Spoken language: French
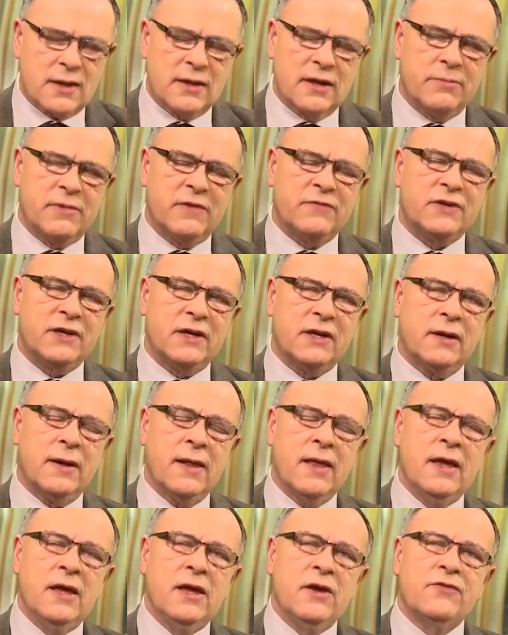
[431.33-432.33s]
la Bavière
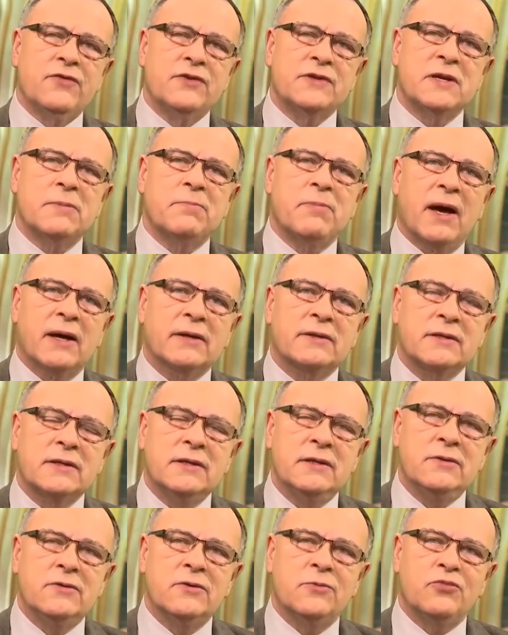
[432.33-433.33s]
faisait
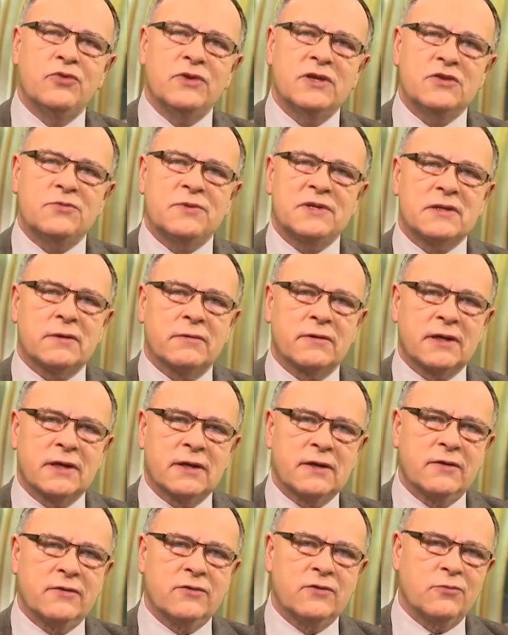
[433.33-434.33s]
partie depuis
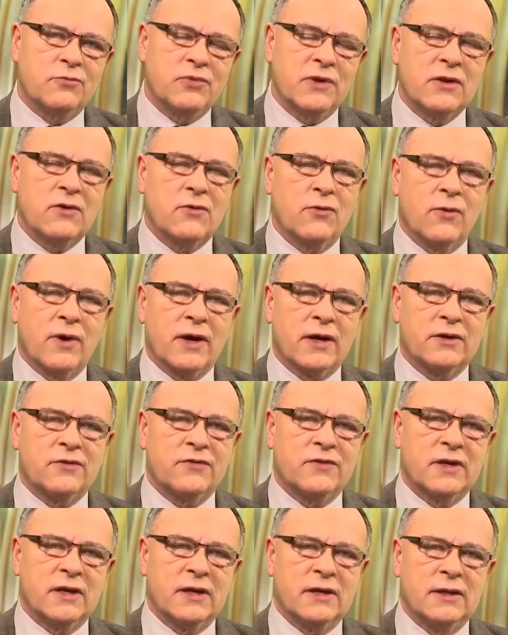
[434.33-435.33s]
1815, depuis le Congrès
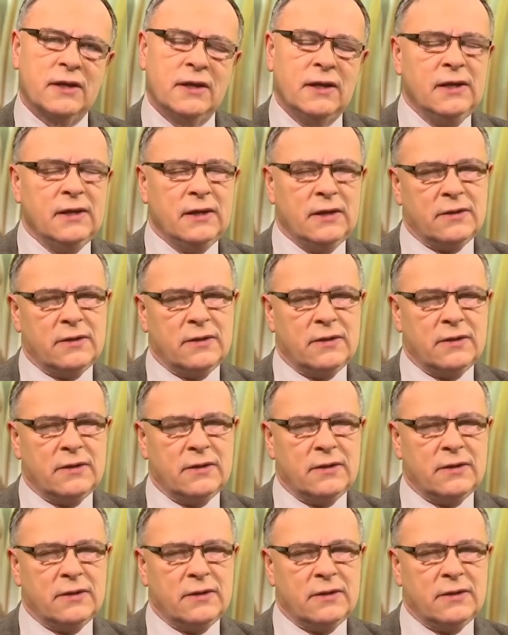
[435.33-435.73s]
de Vienne,